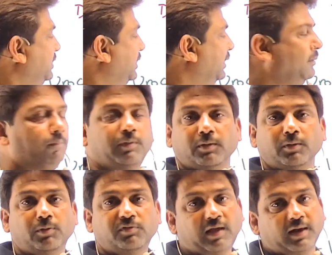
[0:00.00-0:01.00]
अब ये
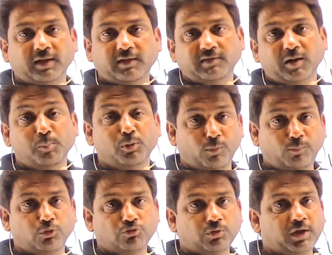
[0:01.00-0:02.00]
सारे के सारे
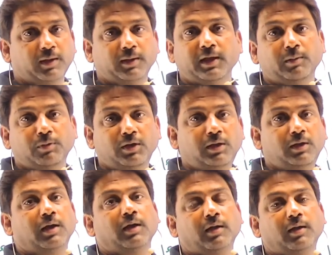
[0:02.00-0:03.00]
विलुप्त हो चुके हैं एक
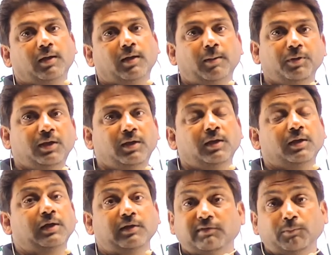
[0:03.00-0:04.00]
भी आ, अभी
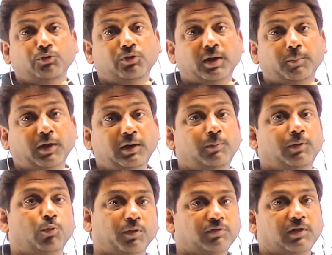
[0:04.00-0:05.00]
समुद्र के पानी में
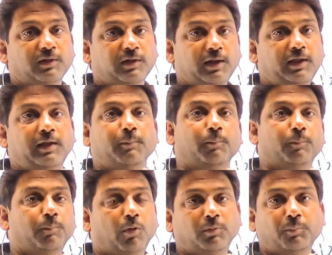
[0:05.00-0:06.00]
उपस्थित नहीं है
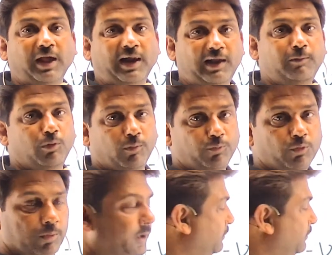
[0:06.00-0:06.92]
बहुत पहले ही विलुप्त हो